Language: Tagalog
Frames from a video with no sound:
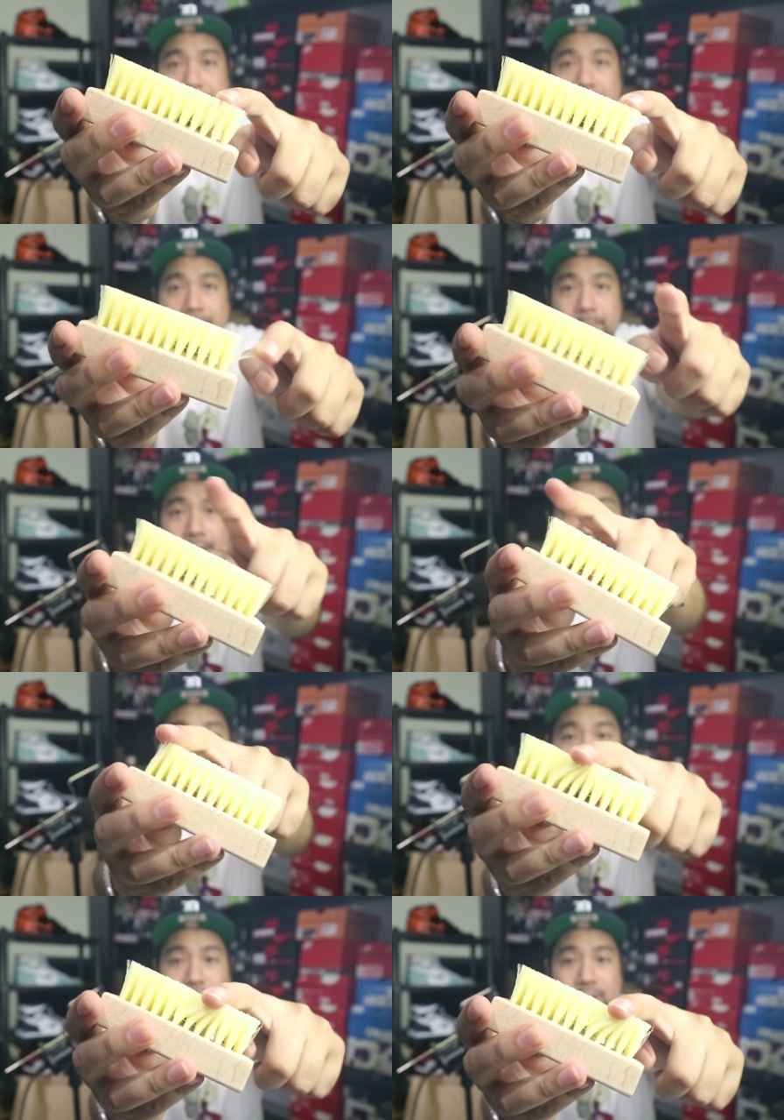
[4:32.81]
bristle
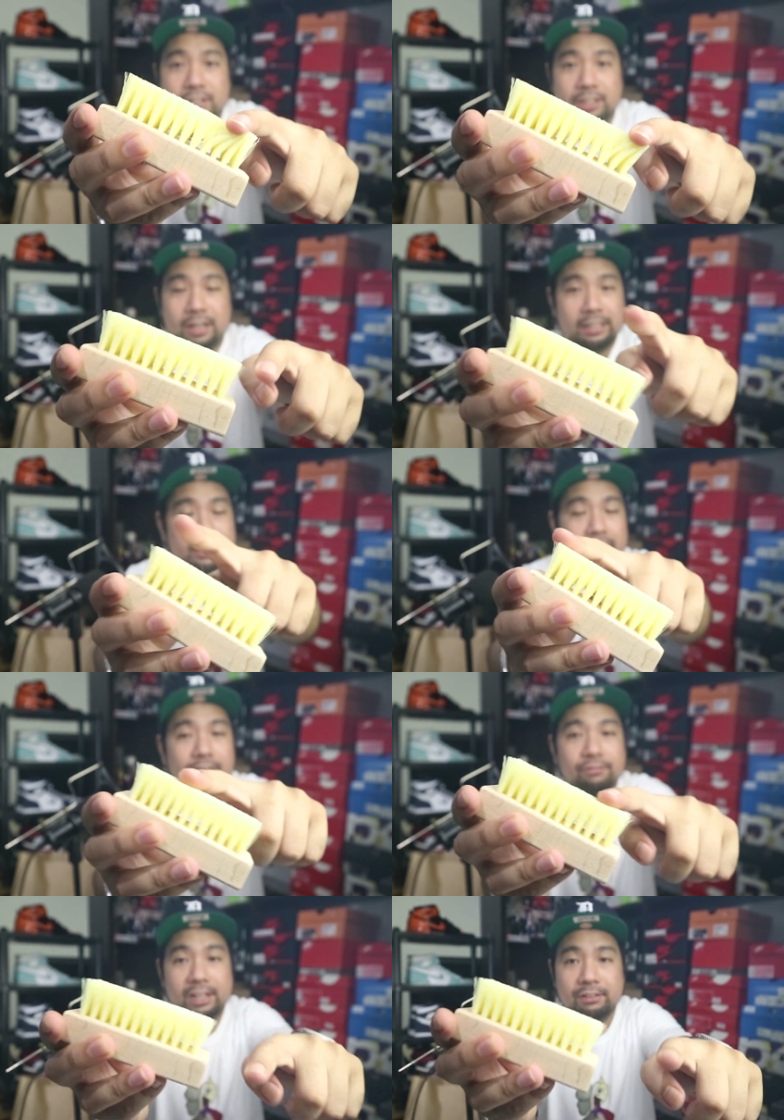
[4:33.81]
brush as you can see right
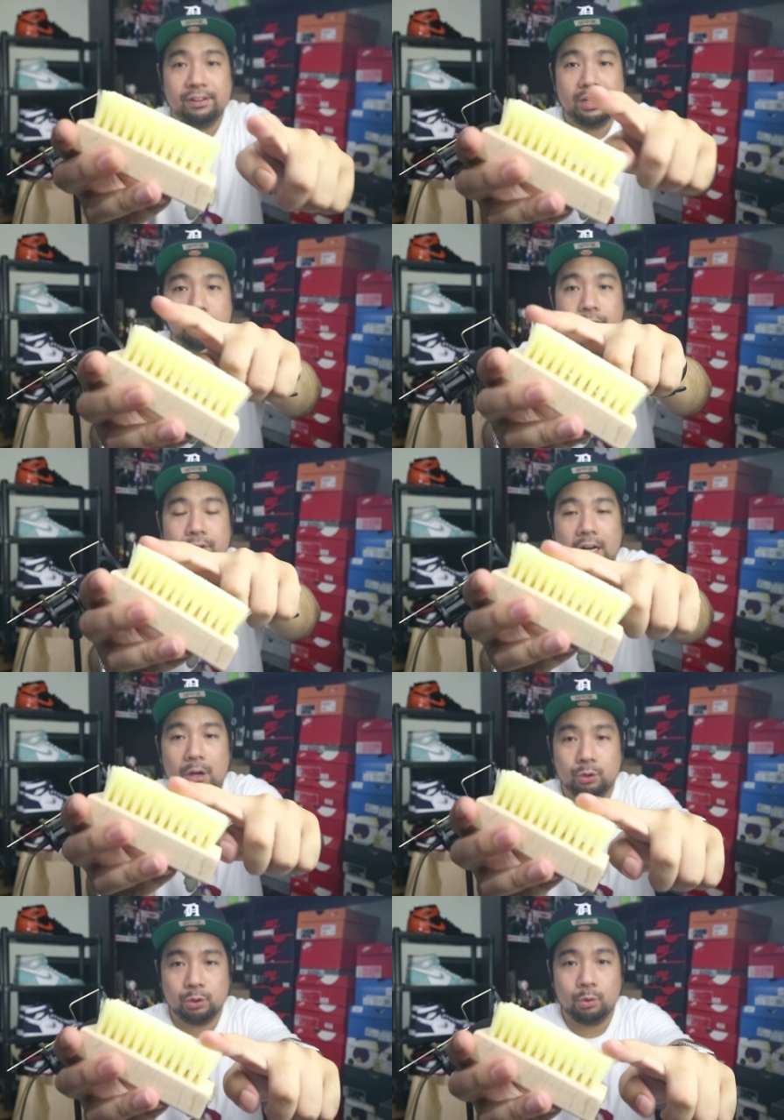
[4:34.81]
there. Very, very good for
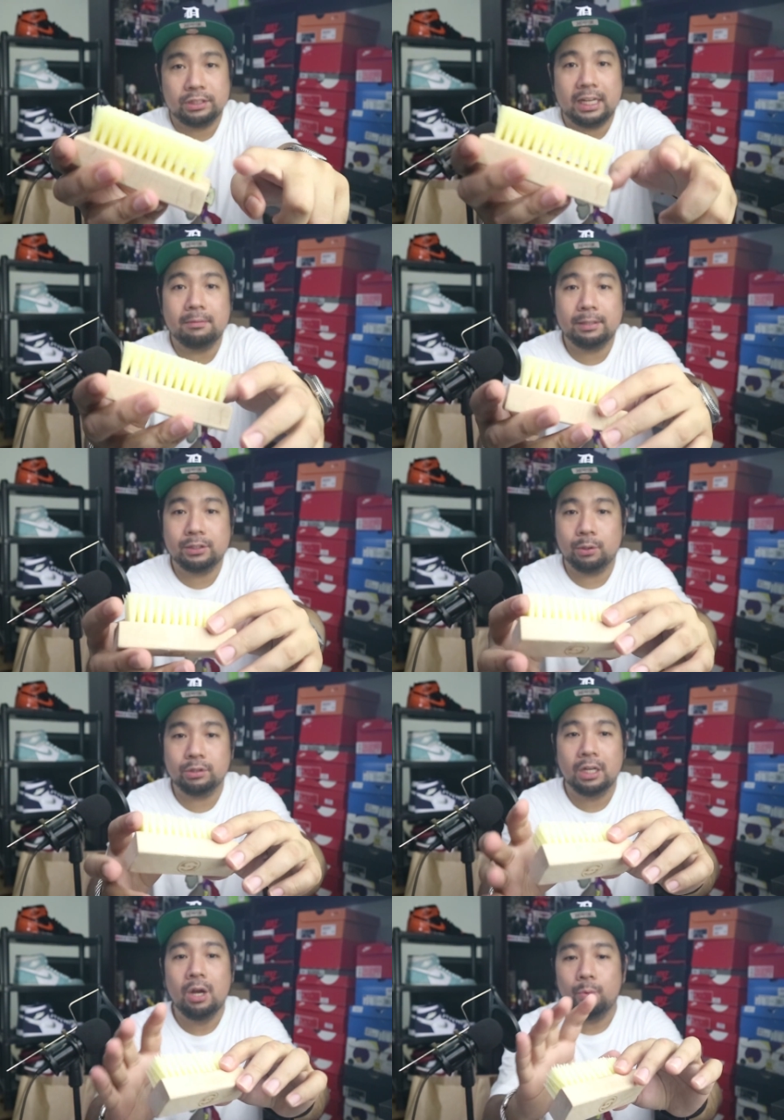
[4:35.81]
outsoles and
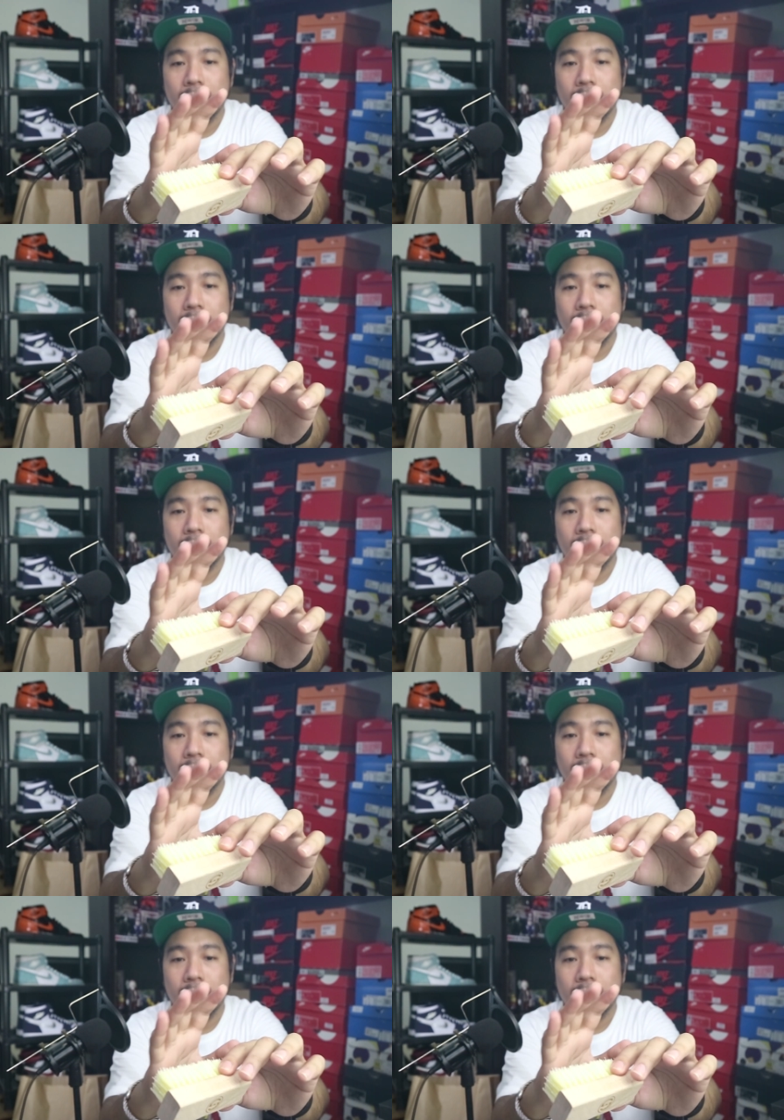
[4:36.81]
midsoles.